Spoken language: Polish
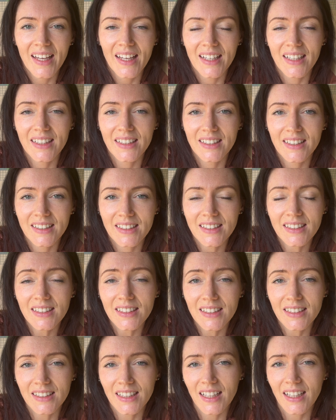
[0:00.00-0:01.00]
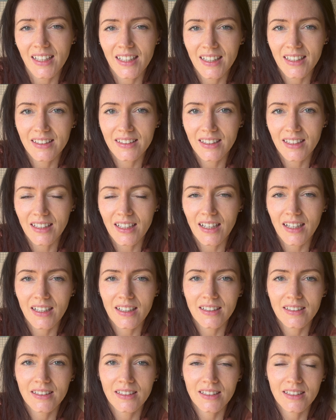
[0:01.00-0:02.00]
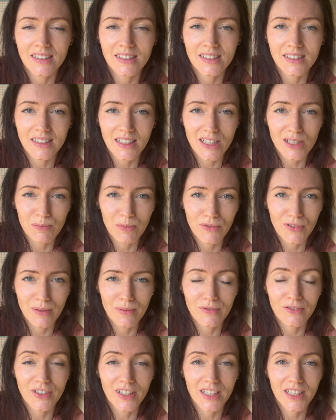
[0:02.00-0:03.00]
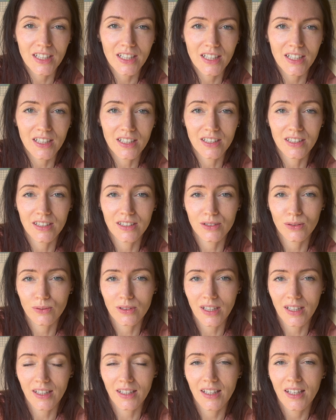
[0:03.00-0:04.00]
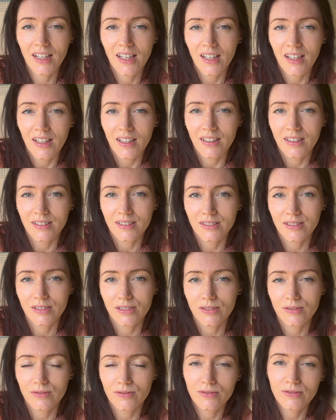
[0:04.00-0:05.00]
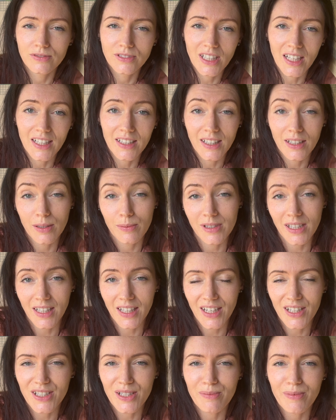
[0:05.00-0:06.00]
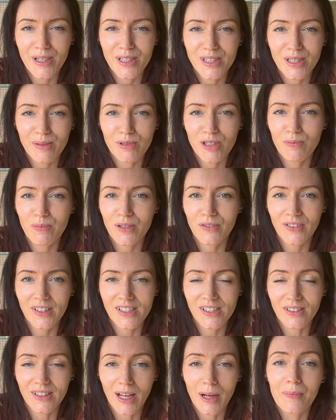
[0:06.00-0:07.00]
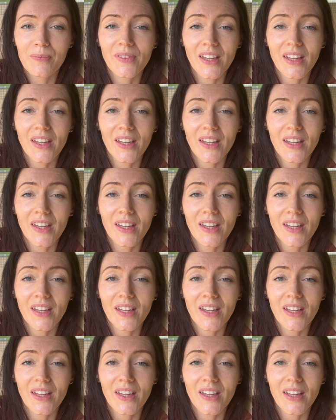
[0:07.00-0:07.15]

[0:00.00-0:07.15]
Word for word: E, I ta elektryka, e, zaraz powiem w jakich e, tutaj, w jakim zakresie będzie przeprowadzona.